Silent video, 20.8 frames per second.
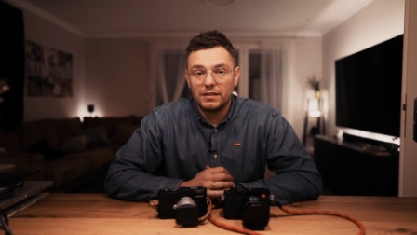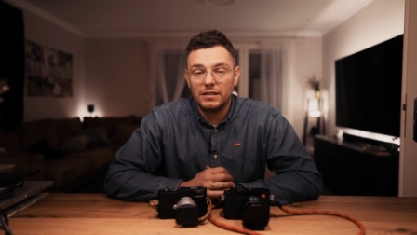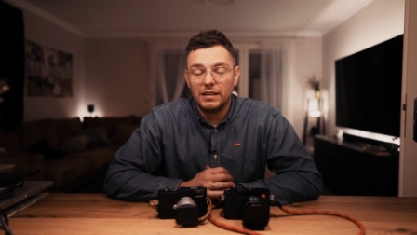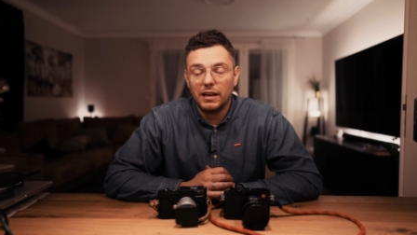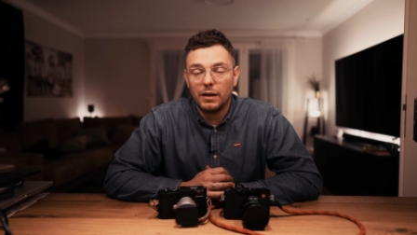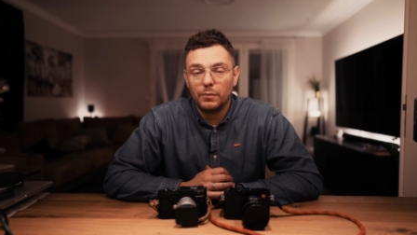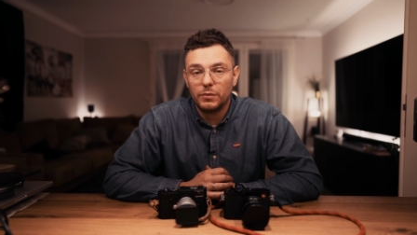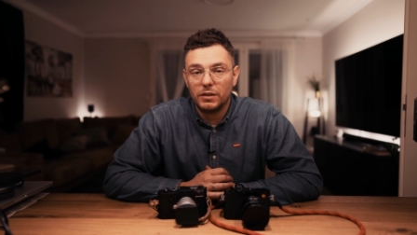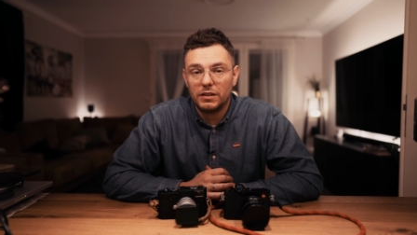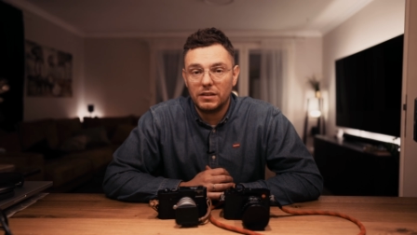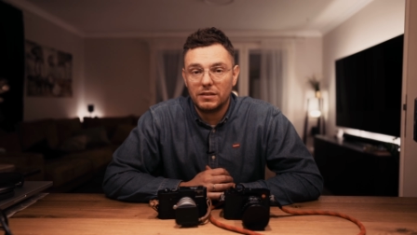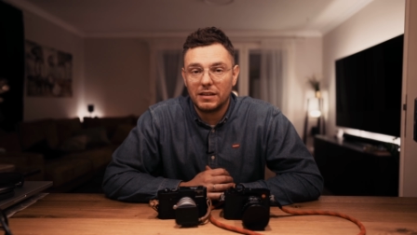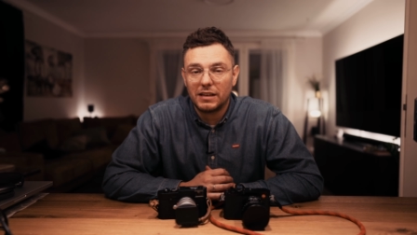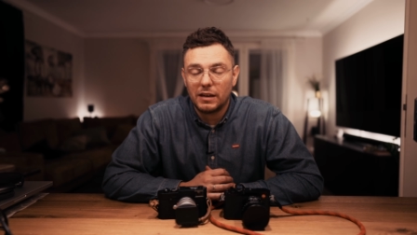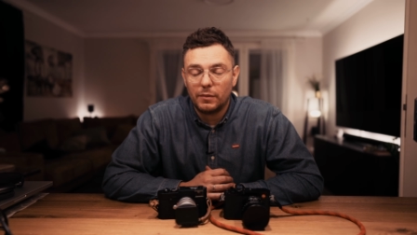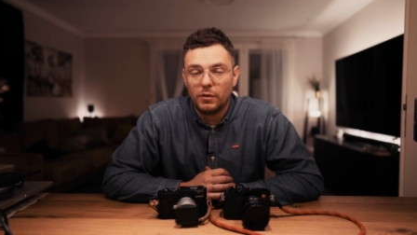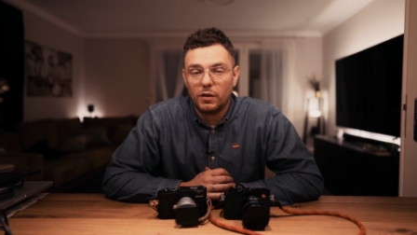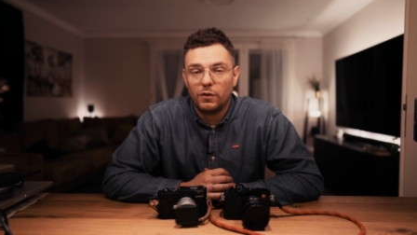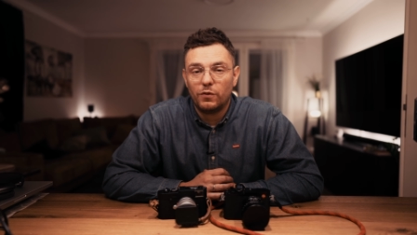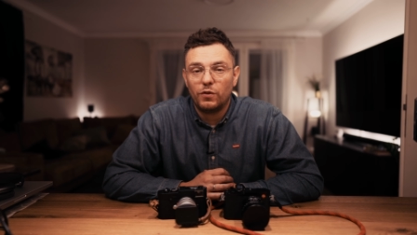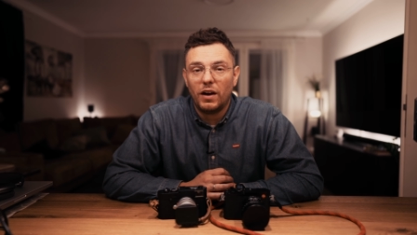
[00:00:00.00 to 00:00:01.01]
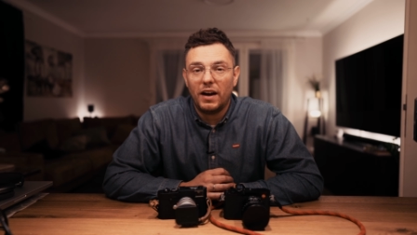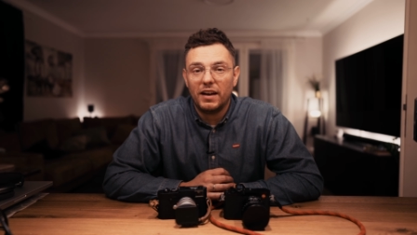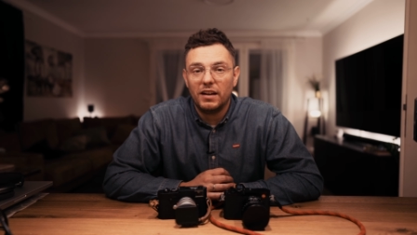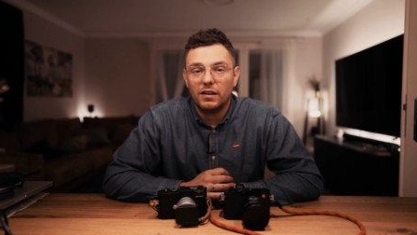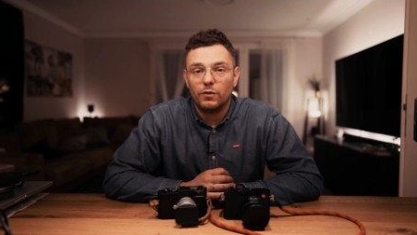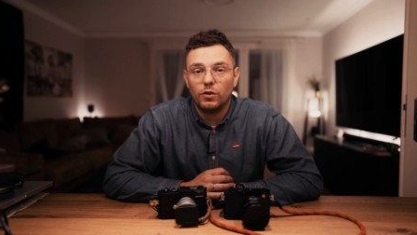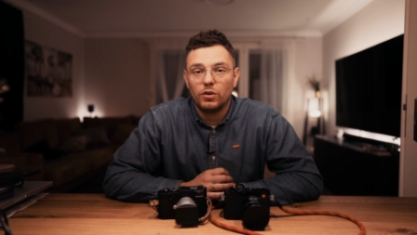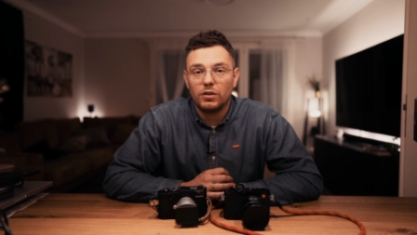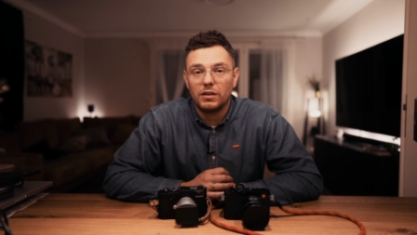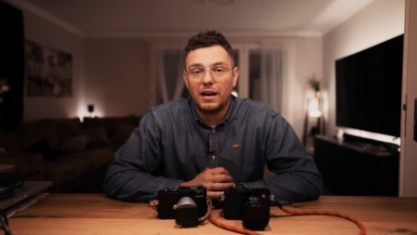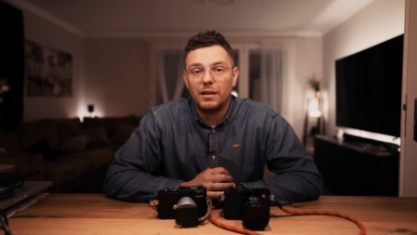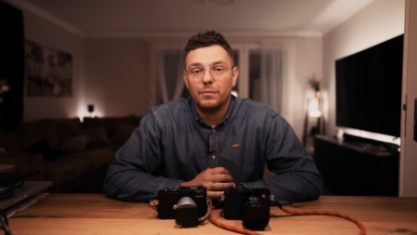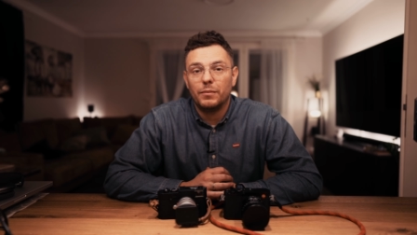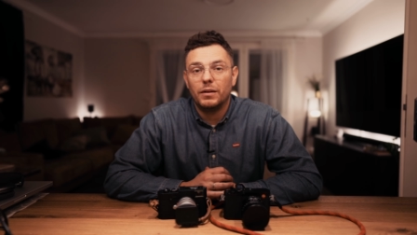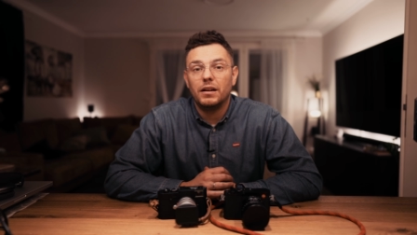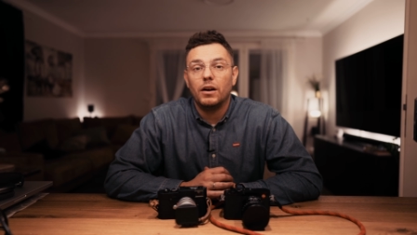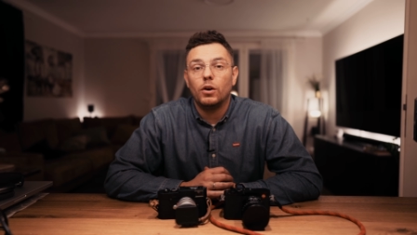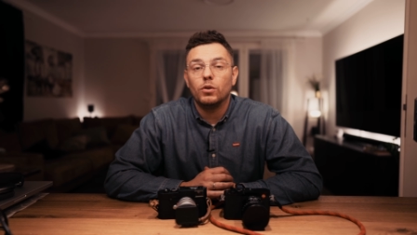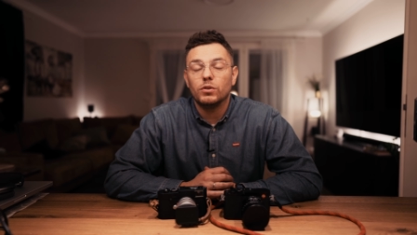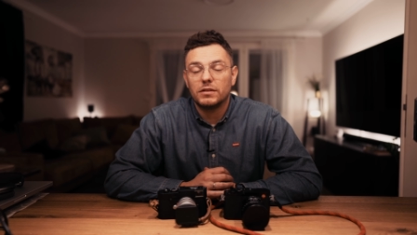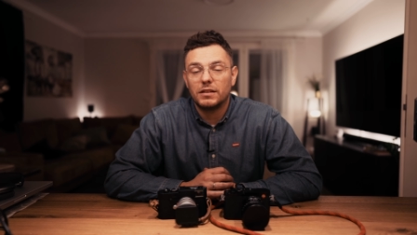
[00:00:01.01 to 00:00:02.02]
Die haben mir diese Kamera für eine Woche einmal
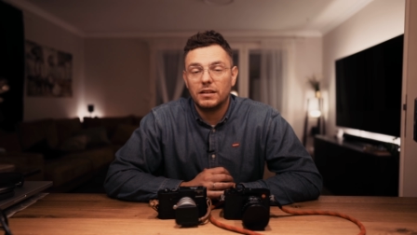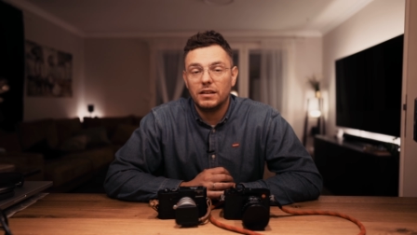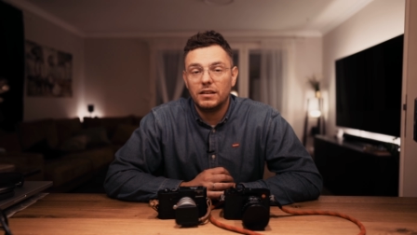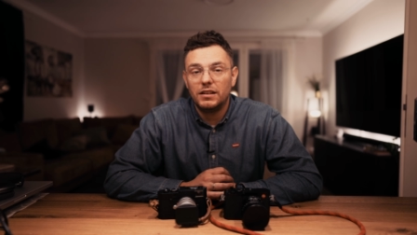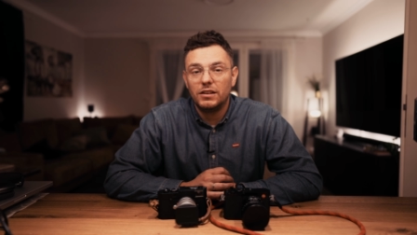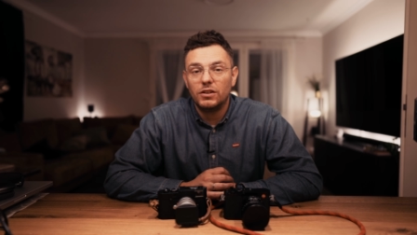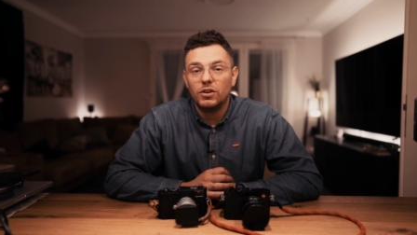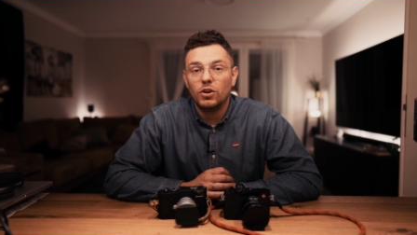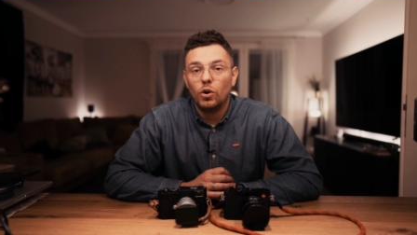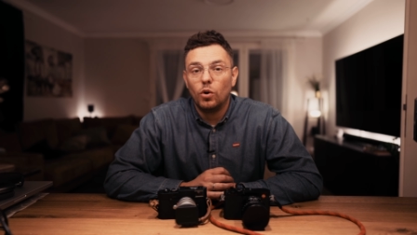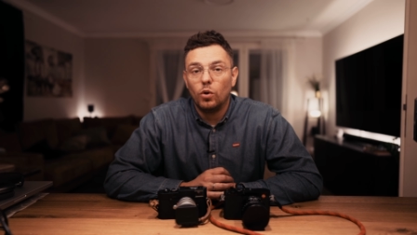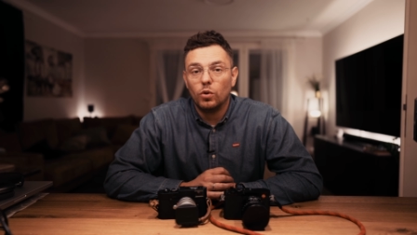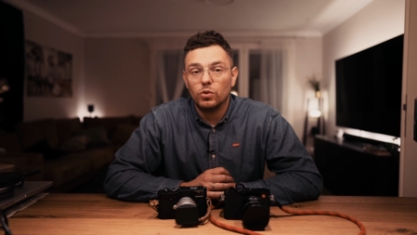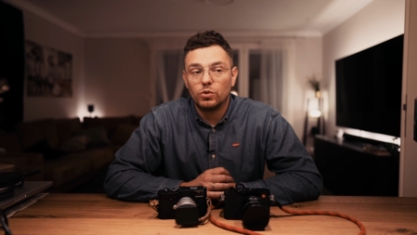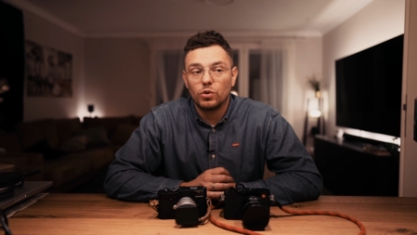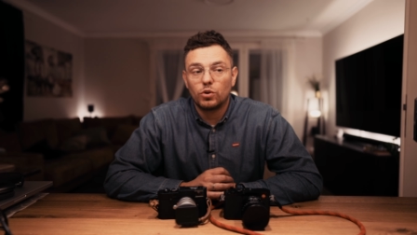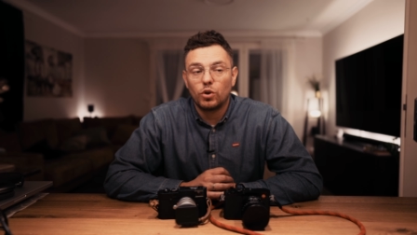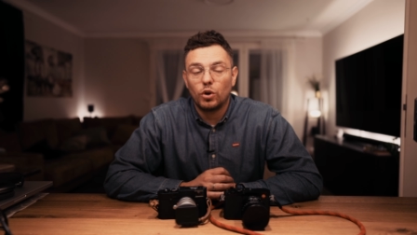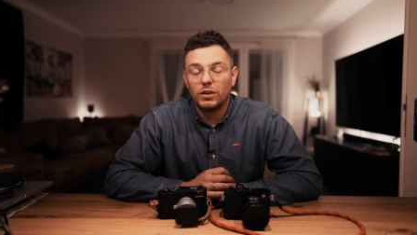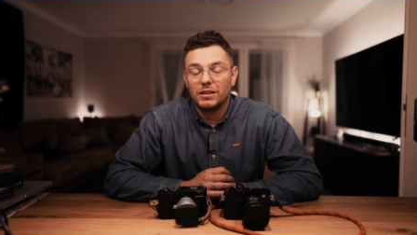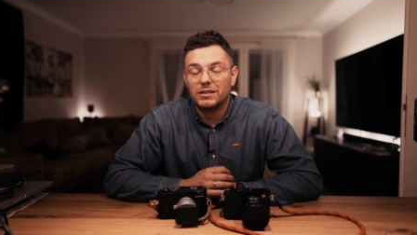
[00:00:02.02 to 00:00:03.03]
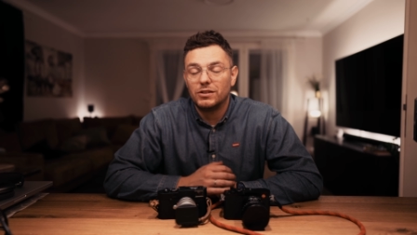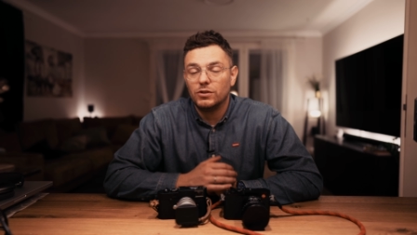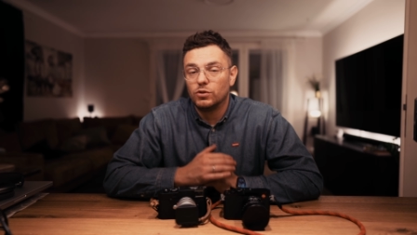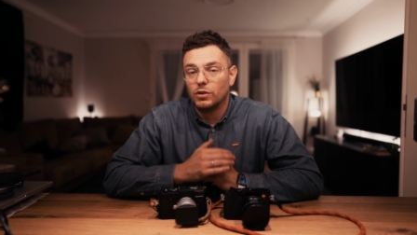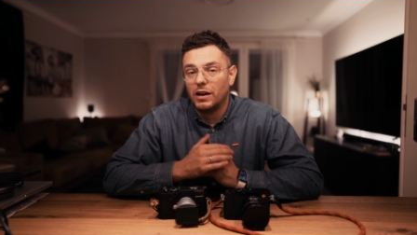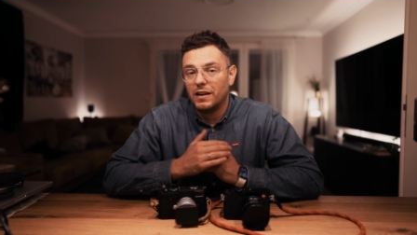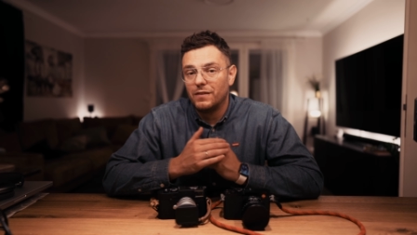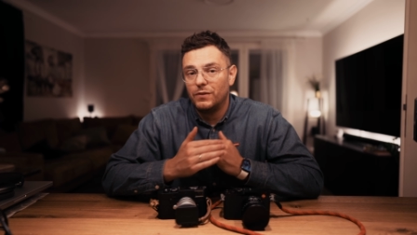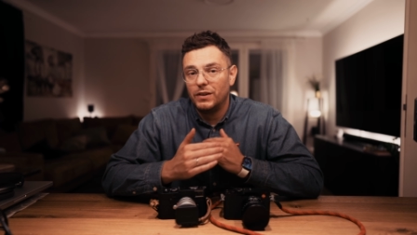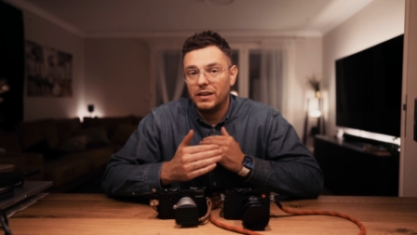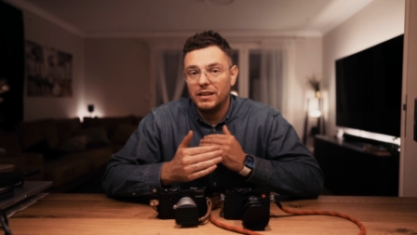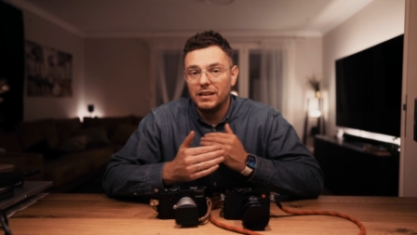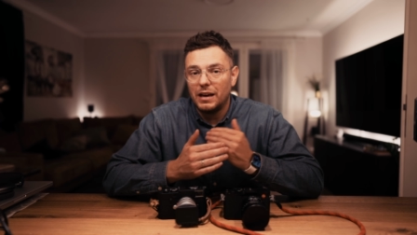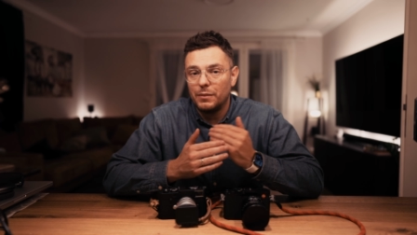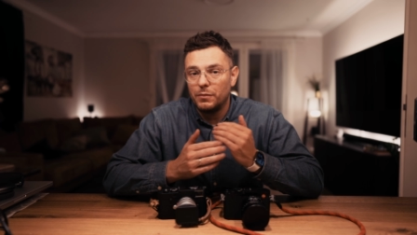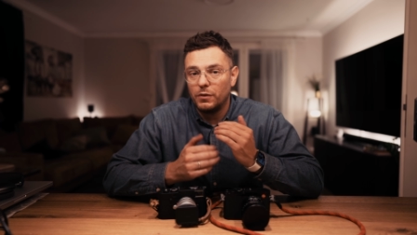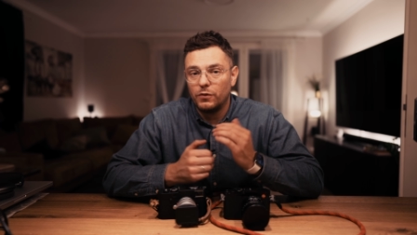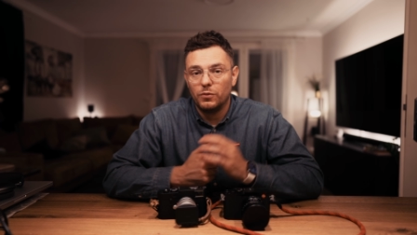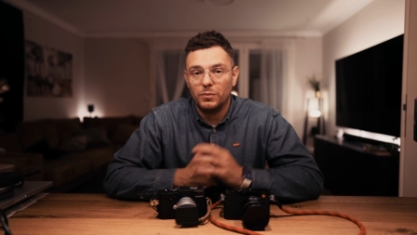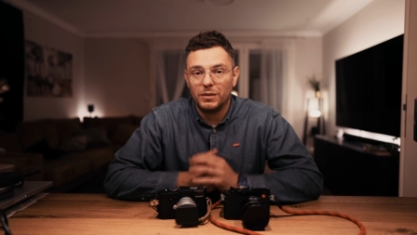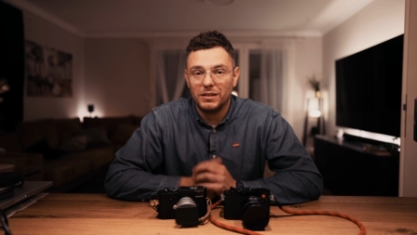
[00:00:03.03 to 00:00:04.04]
ausgeliehen und so konnte ich sie so ein wenig
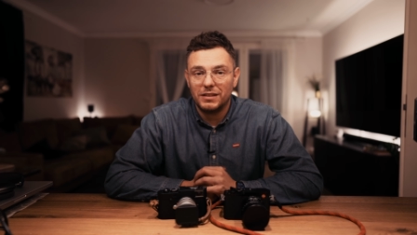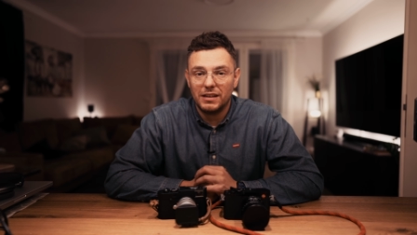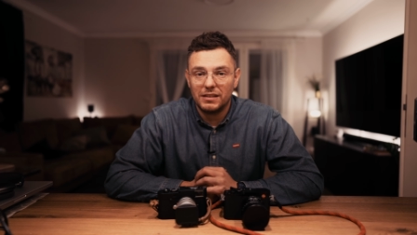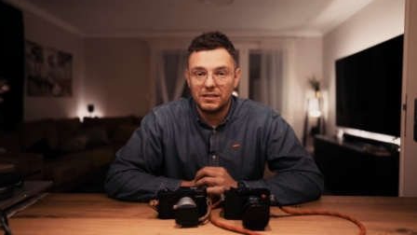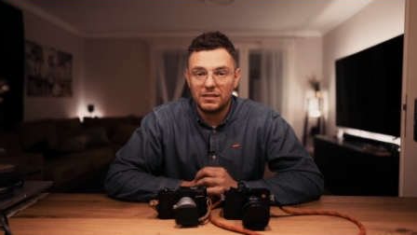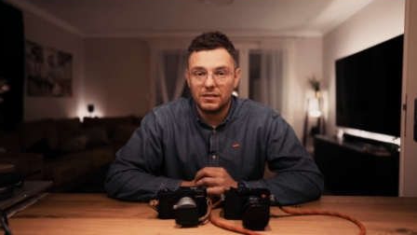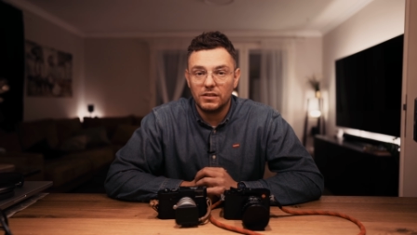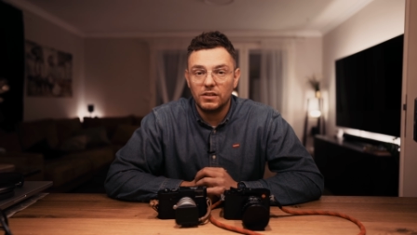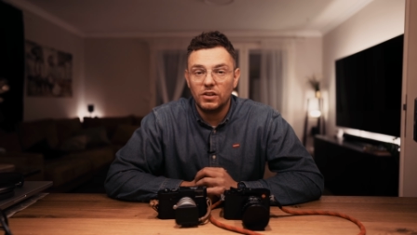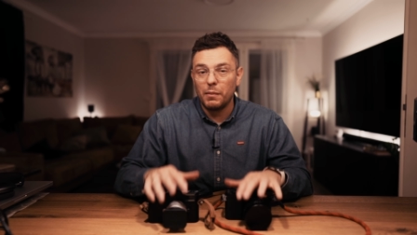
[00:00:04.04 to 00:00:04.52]
einmal für mich testen.